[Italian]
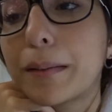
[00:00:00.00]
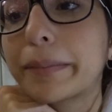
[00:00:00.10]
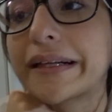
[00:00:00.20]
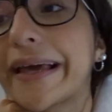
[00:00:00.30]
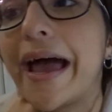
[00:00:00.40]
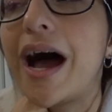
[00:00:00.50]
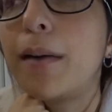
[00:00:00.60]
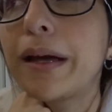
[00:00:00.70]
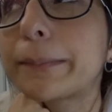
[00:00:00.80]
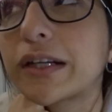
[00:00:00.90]
perché a
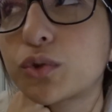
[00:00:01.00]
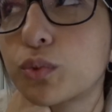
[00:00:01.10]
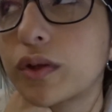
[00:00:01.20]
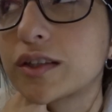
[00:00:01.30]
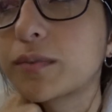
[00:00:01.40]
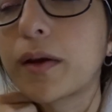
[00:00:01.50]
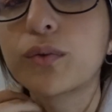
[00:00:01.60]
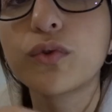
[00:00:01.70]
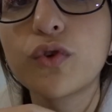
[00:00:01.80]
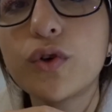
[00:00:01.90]
me è piaciuta,
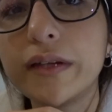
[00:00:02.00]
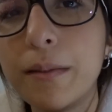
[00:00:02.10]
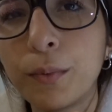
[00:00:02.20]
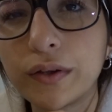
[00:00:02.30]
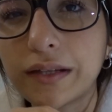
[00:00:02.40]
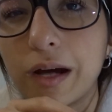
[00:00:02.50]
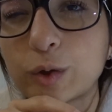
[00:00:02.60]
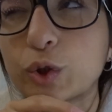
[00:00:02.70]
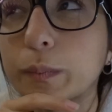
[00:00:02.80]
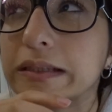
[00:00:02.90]
soprattutto nel
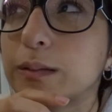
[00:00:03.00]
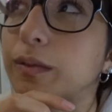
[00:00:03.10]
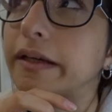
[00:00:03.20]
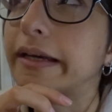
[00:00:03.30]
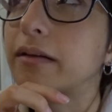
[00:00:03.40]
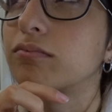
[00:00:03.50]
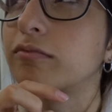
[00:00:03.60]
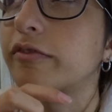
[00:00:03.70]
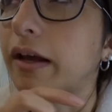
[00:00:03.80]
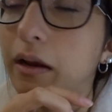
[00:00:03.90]
montaggio penso che
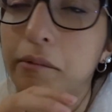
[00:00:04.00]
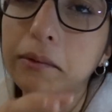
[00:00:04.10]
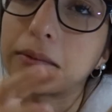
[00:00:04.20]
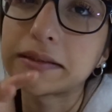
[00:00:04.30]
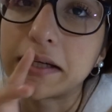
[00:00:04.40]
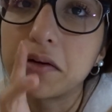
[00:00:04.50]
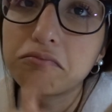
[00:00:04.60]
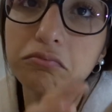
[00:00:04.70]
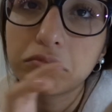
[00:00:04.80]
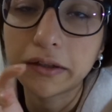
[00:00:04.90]
verrà una
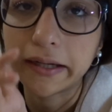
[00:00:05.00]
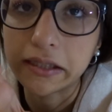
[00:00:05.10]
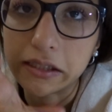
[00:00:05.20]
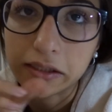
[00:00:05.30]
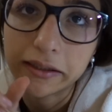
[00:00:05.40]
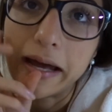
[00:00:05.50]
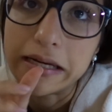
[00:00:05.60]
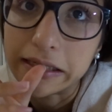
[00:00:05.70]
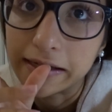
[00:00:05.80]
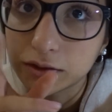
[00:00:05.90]
cosa carini,
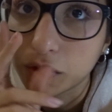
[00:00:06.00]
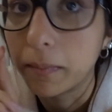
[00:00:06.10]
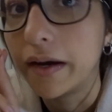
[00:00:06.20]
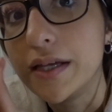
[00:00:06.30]
carina insomma